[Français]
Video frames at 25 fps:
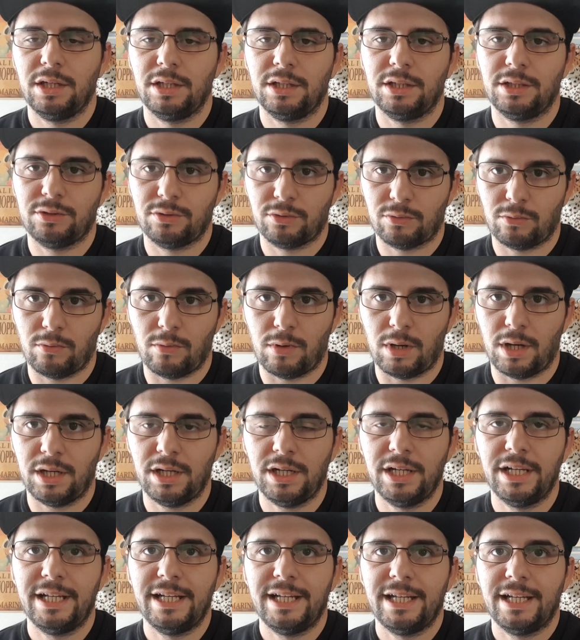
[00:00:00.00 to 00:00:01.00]
Et
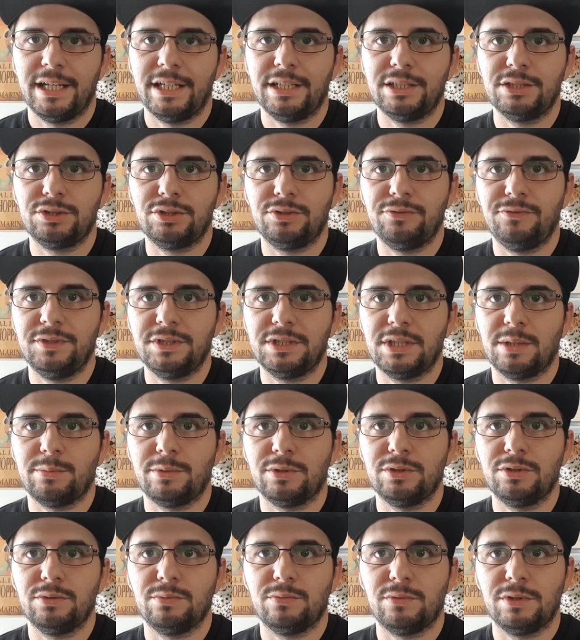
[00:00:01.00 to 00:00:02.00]
3. Ai-je
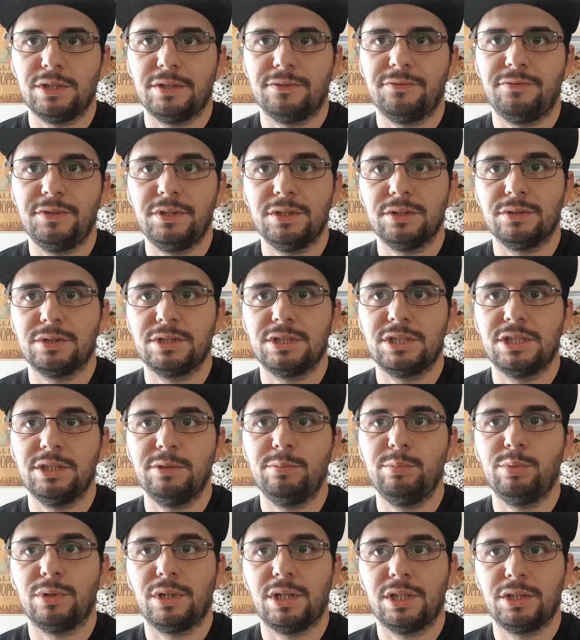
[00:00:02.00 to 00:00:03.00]
suffisamment de moyens
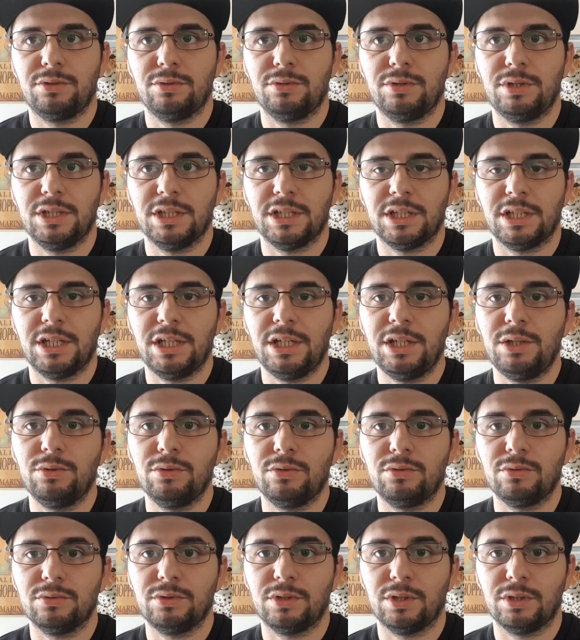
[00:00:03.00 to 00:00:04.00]
financiers pour l'accueillir et
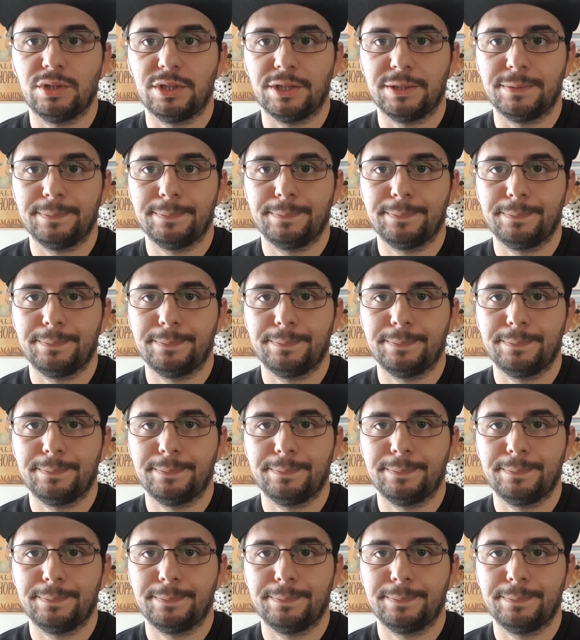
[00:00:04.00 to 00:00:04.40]
le contenter